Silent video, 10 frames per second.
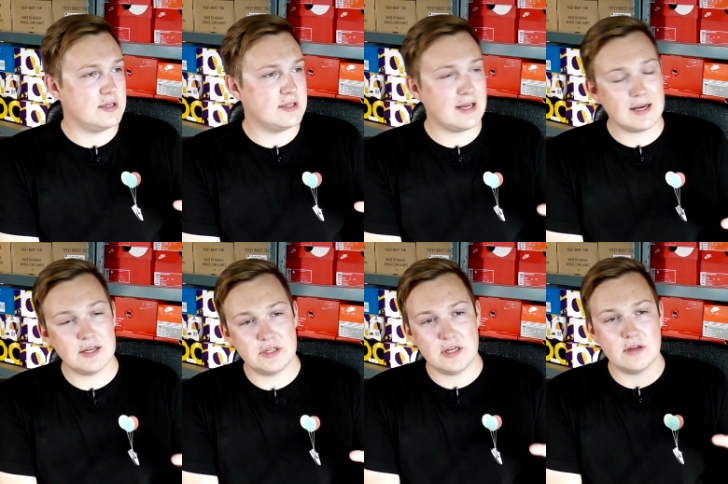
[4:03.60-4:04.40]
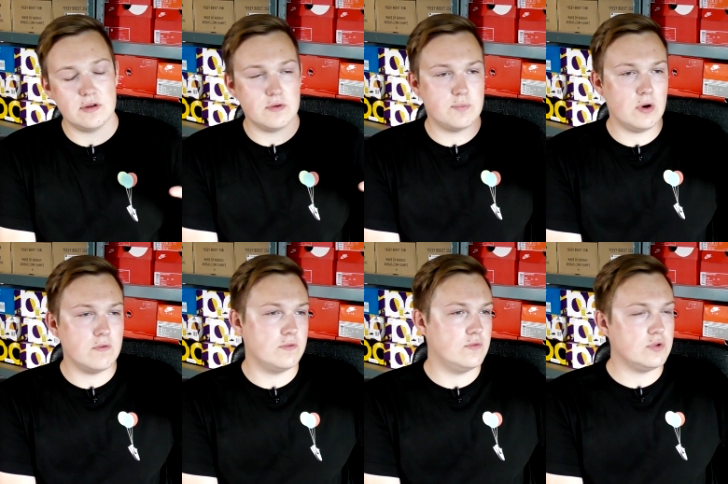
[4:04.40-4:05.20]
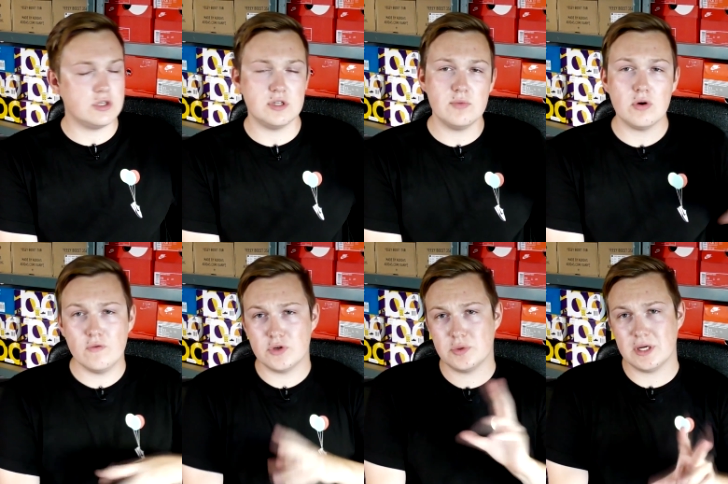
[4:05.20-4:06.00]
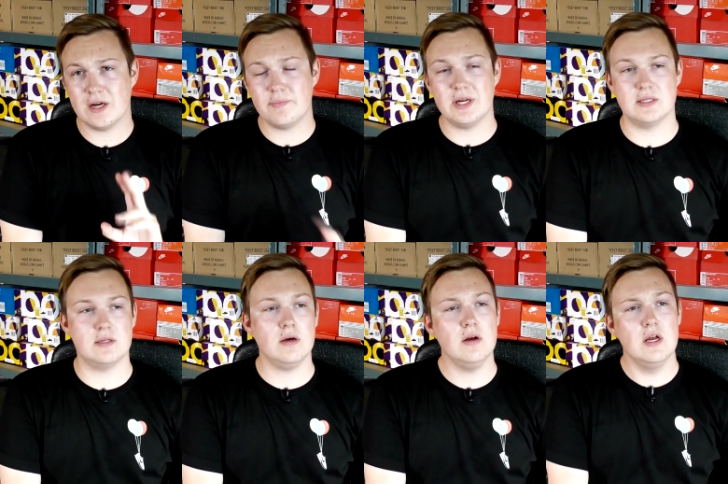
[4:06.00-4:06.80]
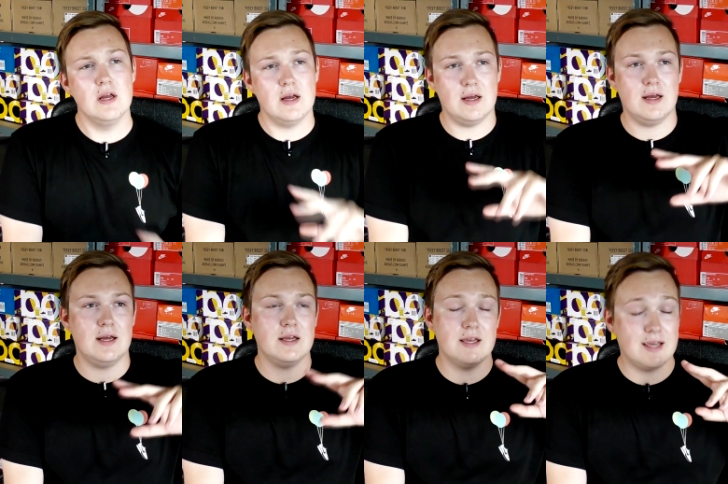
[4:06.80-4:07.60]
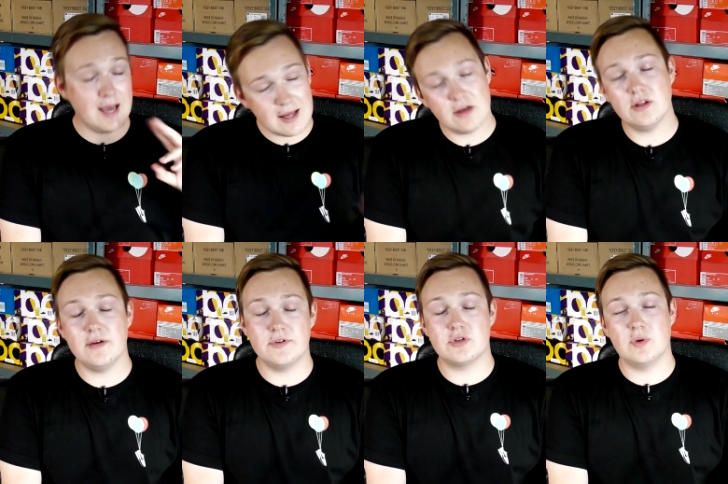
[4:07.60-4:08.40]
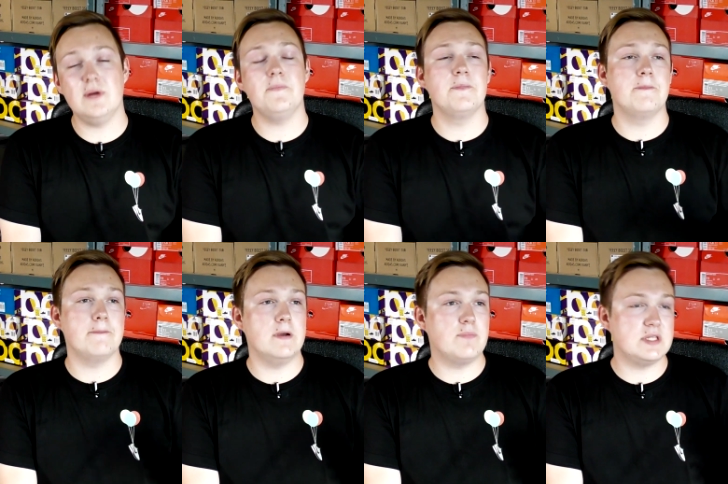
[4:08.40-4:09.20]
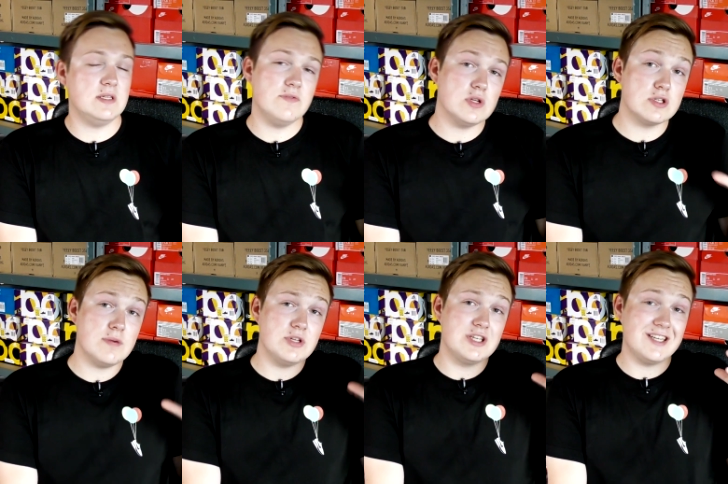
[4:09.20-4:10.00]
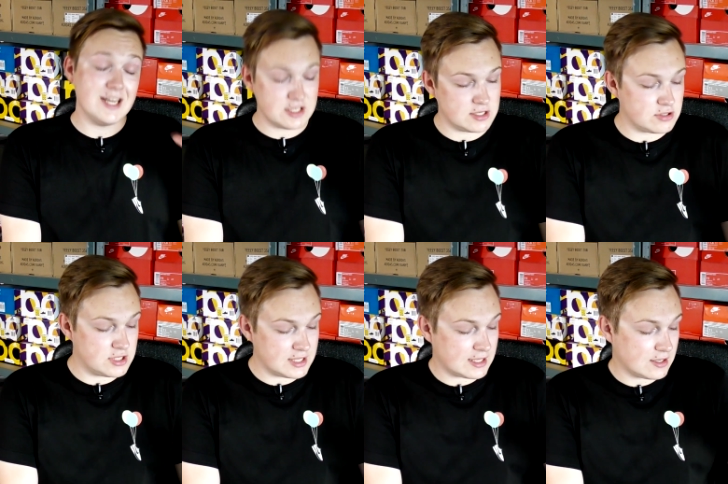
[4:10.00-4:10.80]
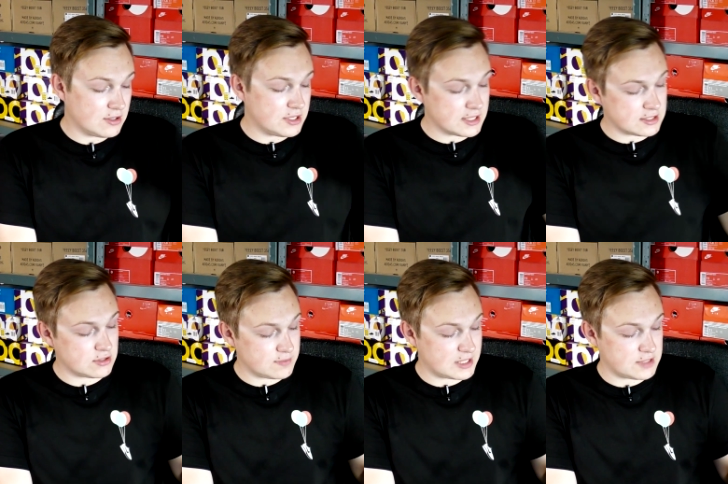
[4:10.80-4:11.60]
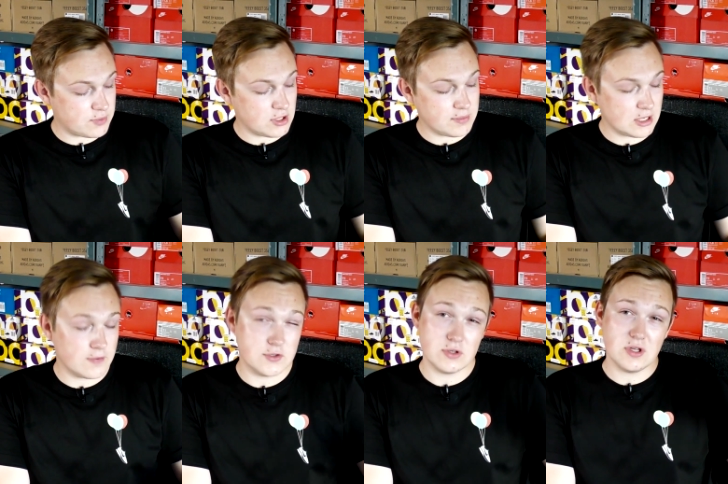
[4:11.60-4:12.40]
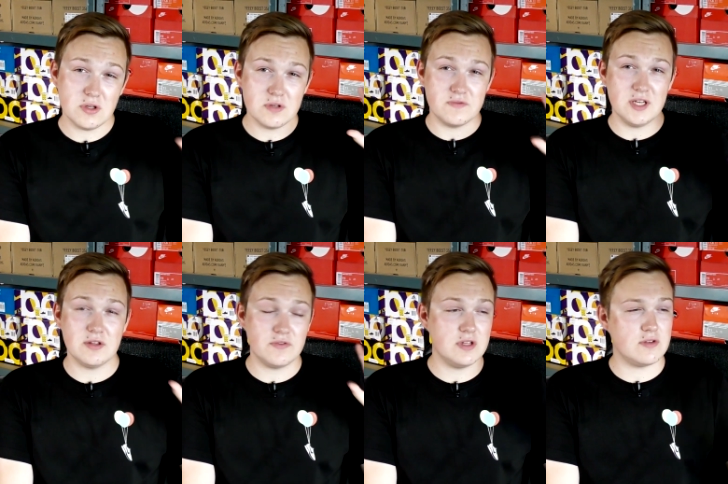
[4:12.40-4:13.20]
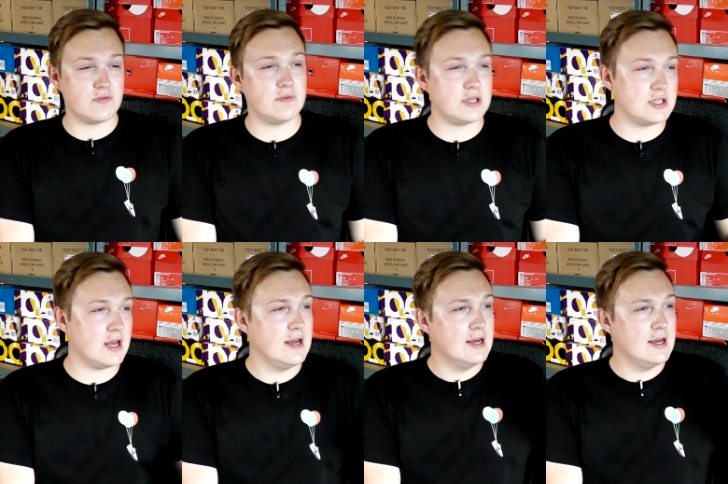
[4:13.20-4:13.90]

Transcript: e, taka, że e, po 2000 roku wyszły R Presto i kiedy one wyszły, E, postanowiłem zrobić jeszcze coś innego, jeszcze coś bardziej podobnego. Wciągnięto wtedy właśnie